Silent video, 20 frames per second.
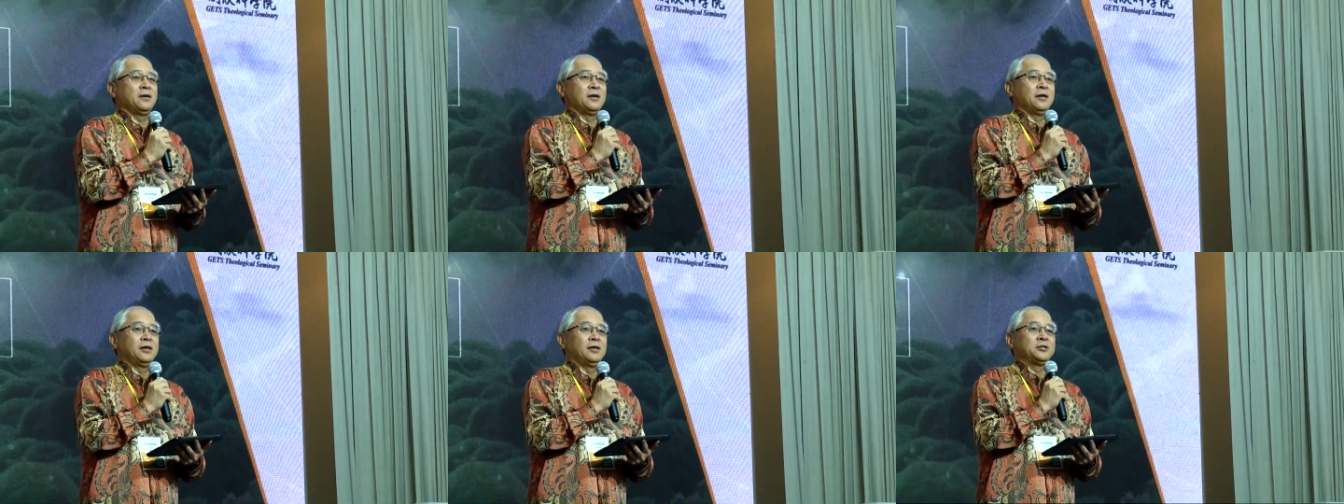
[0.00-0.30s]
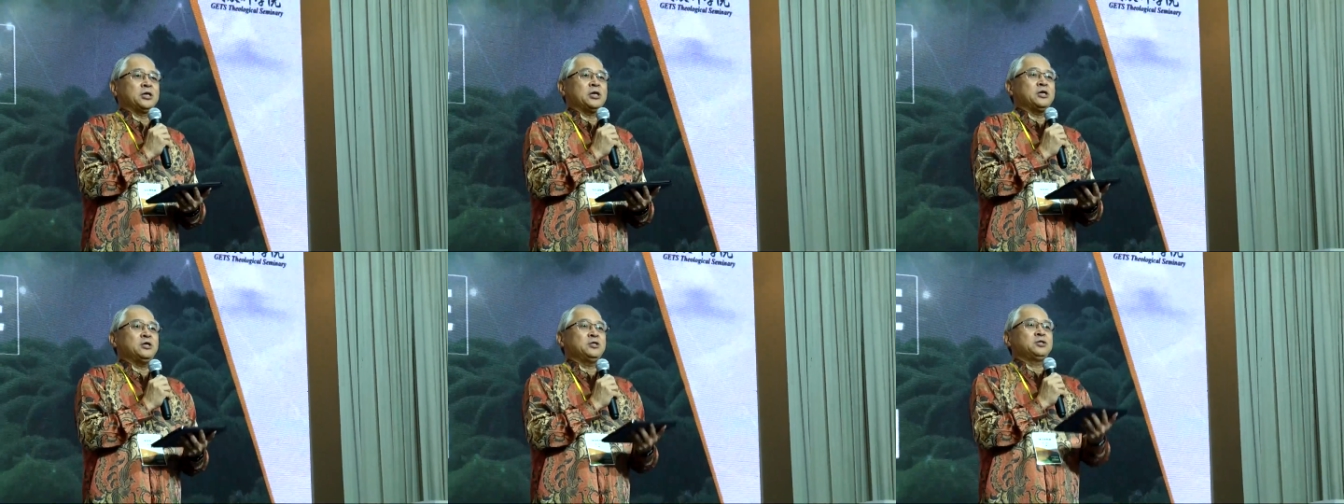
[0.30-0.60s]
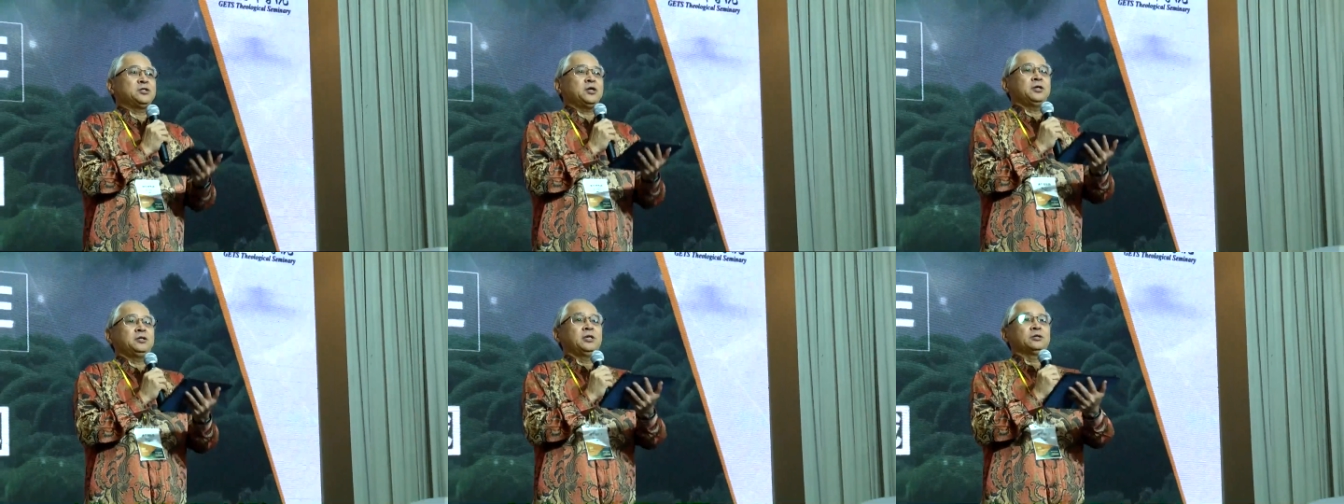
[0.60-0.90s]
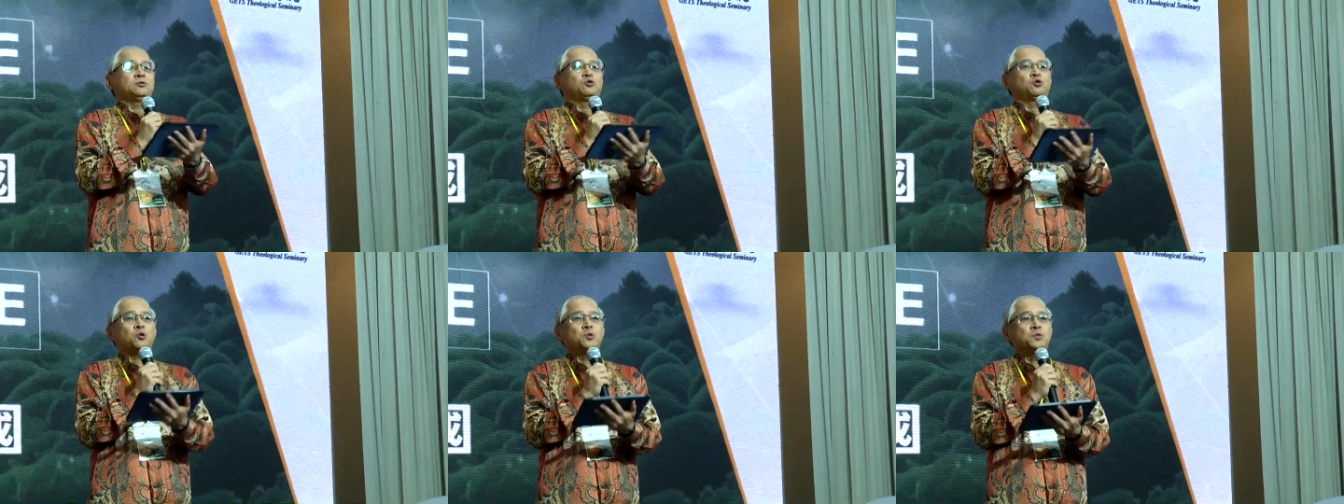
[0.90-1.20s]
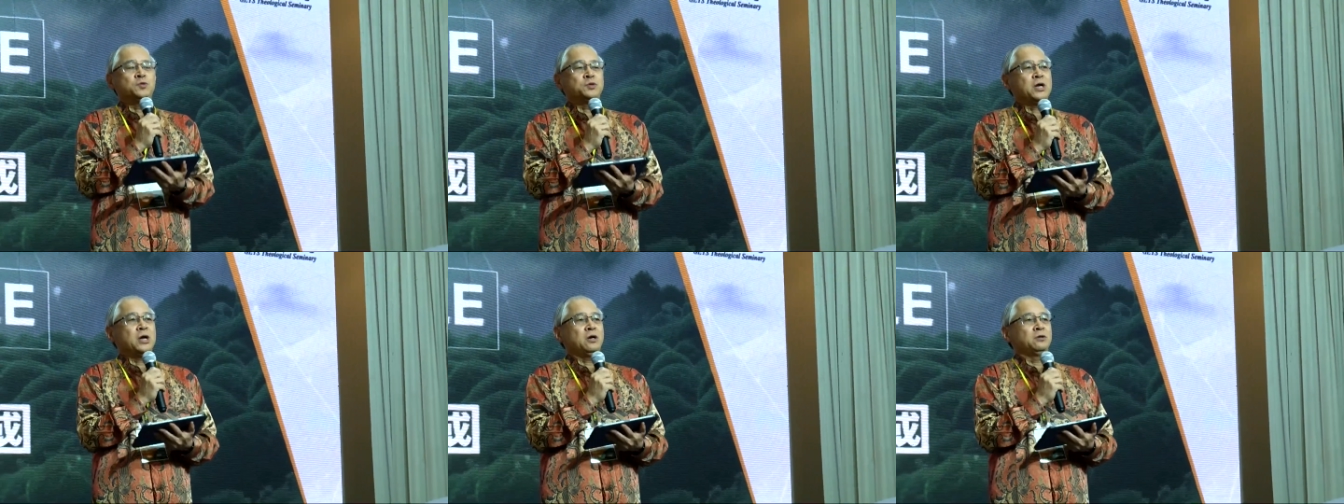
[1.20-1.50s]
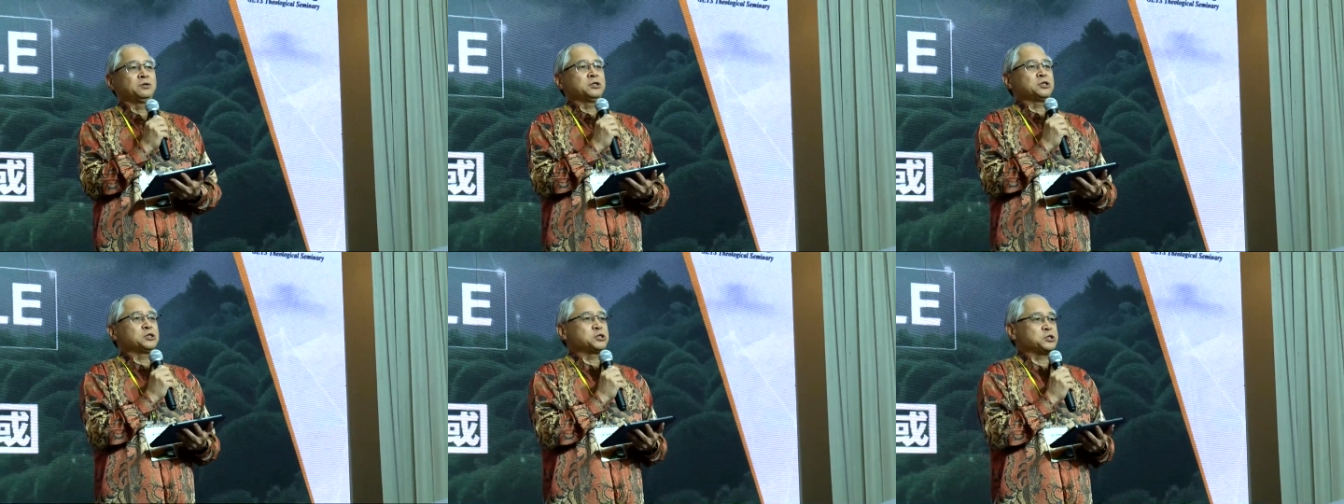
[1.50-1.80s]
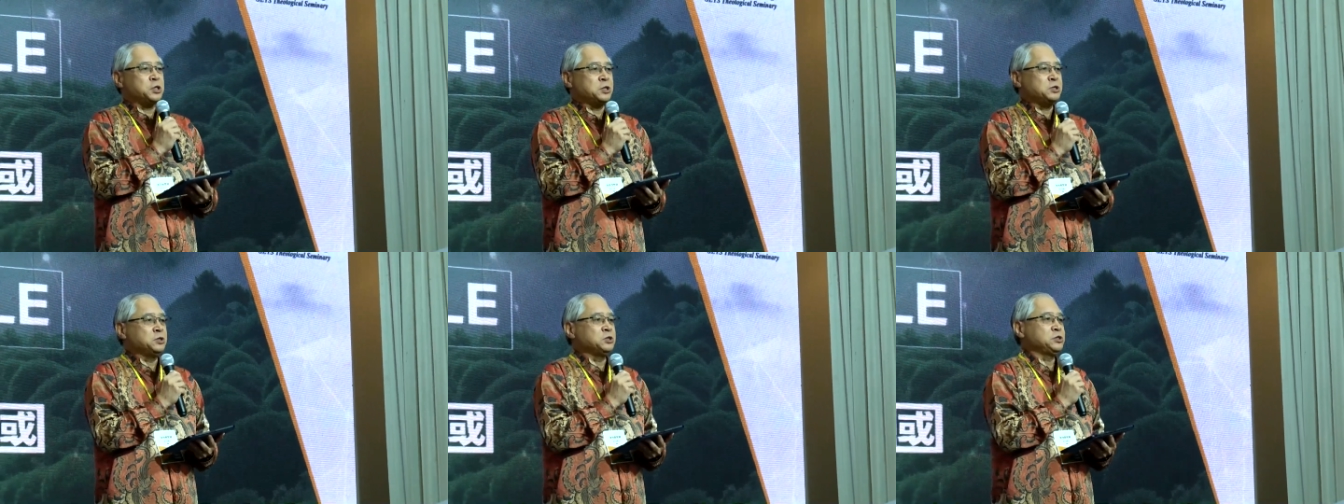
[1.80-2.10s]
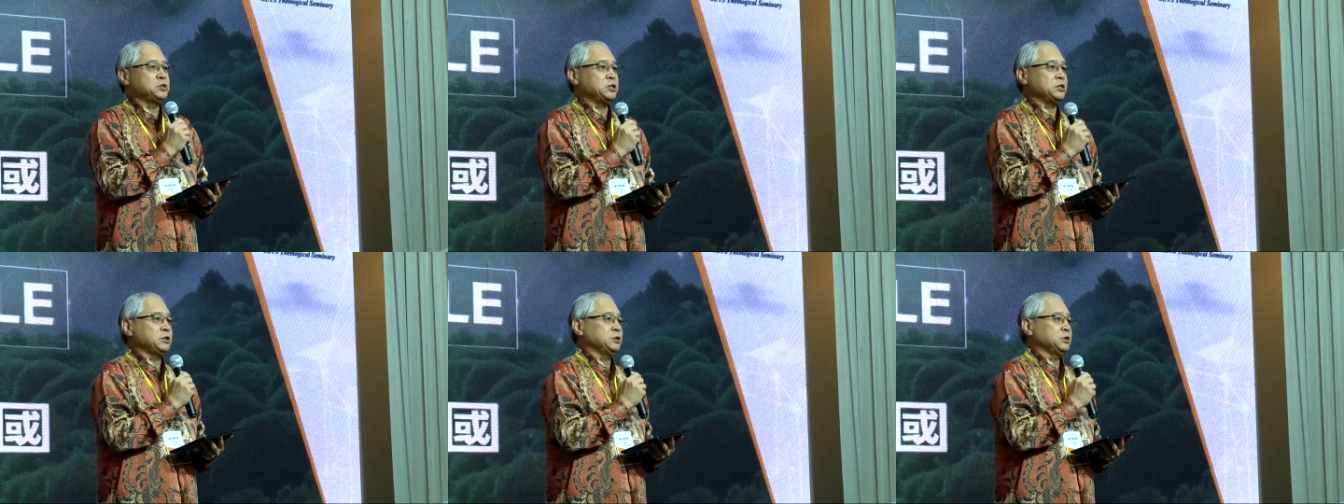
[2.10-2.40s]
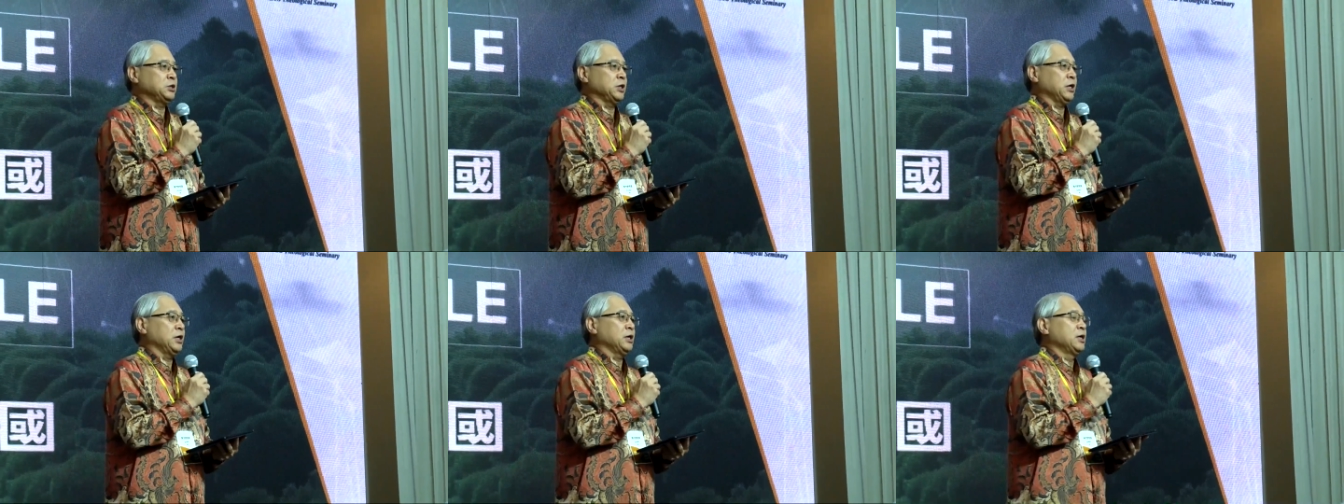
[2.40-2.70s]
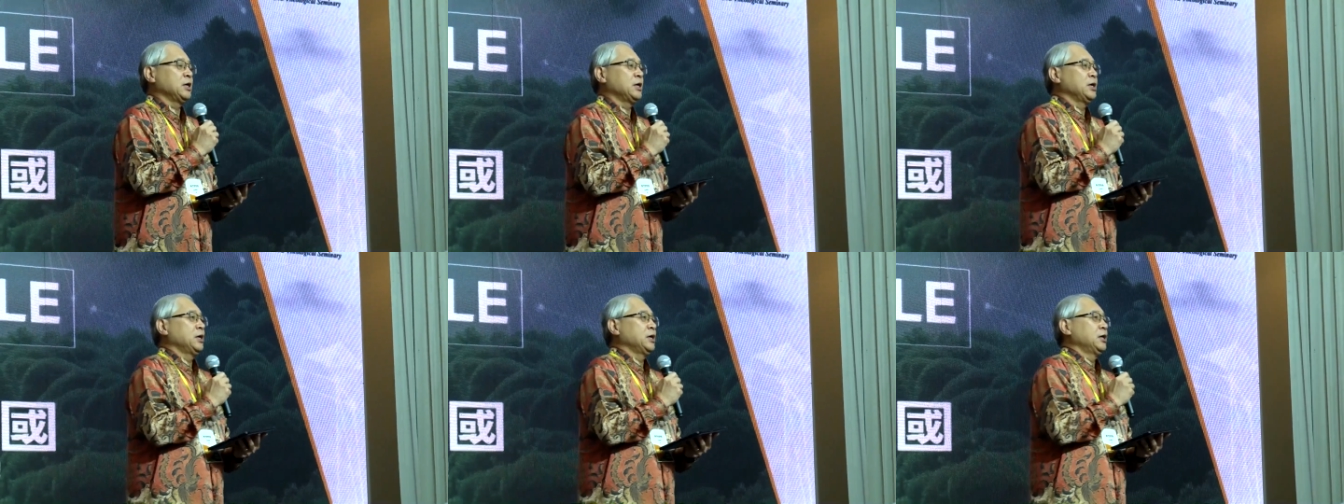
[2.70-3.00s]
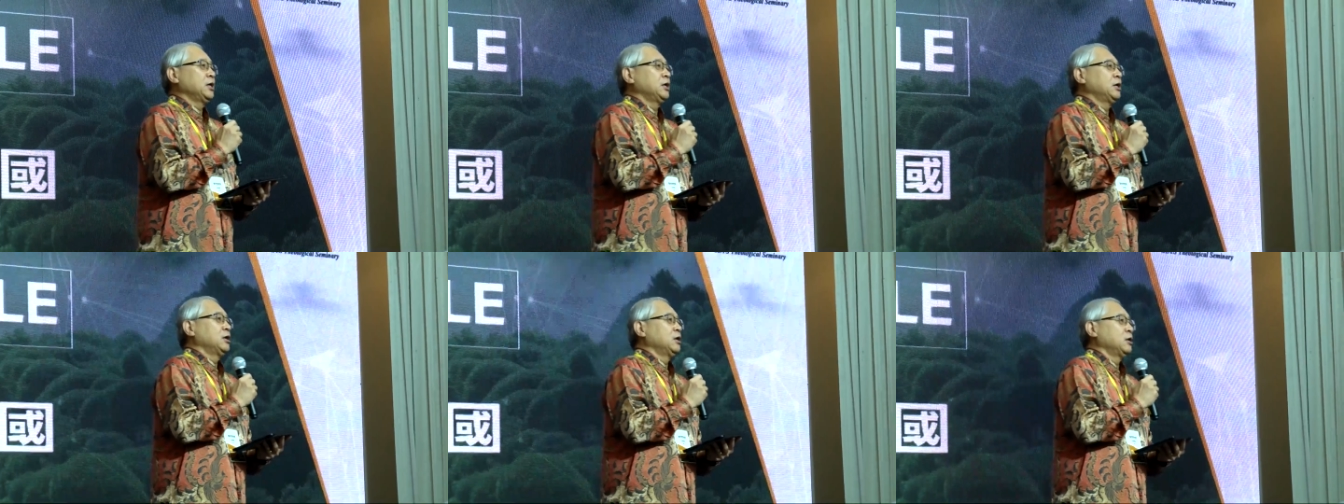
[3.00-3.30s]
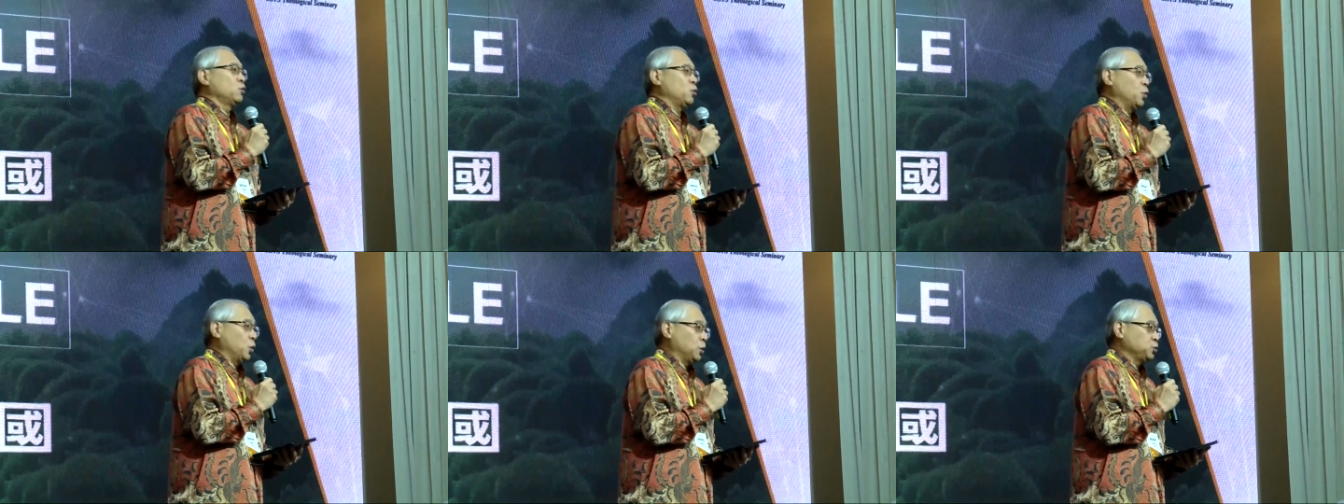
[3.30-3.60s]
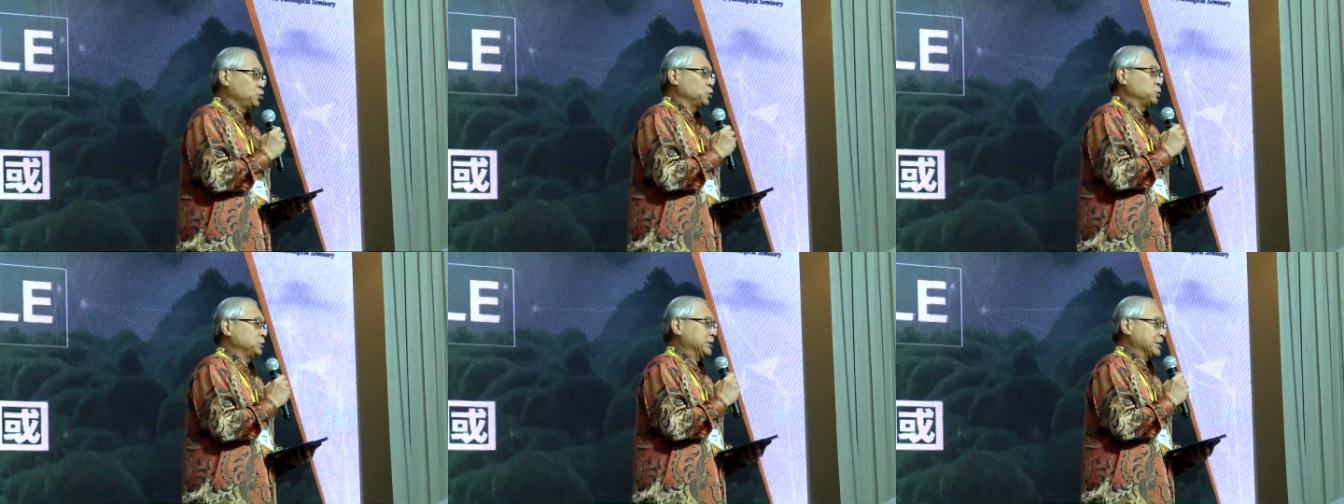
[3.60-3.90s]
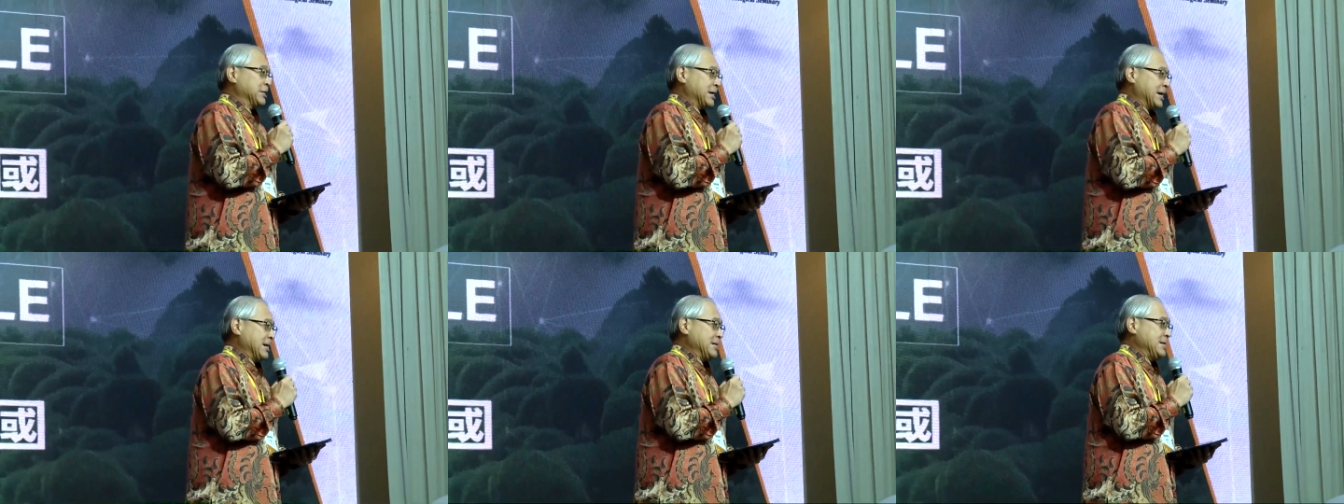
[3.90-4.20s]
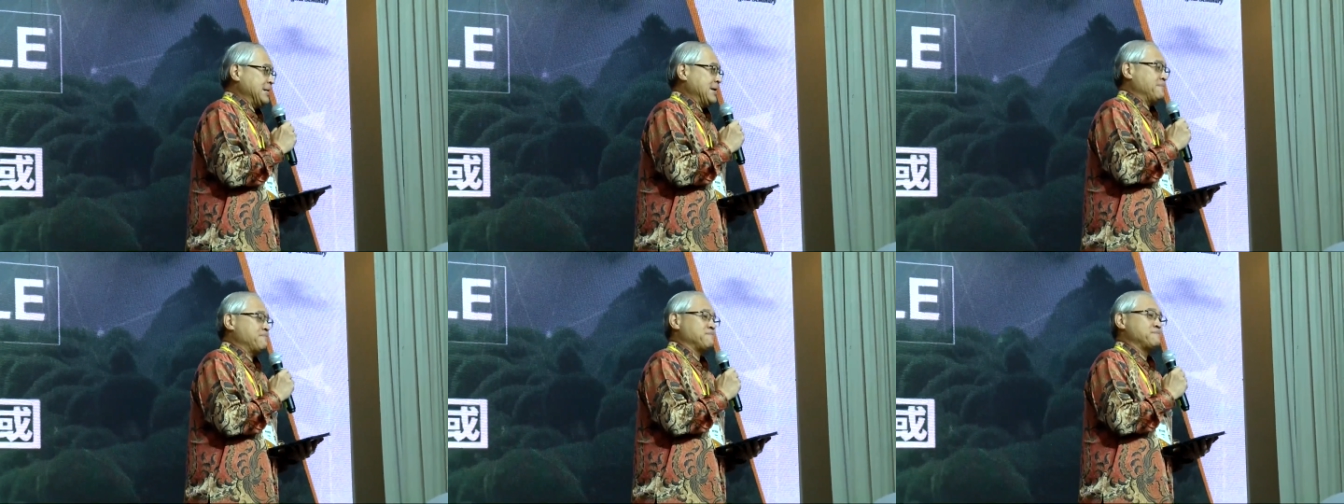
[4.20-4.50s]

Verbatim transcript: 这些的重要的圣经的国度的概念，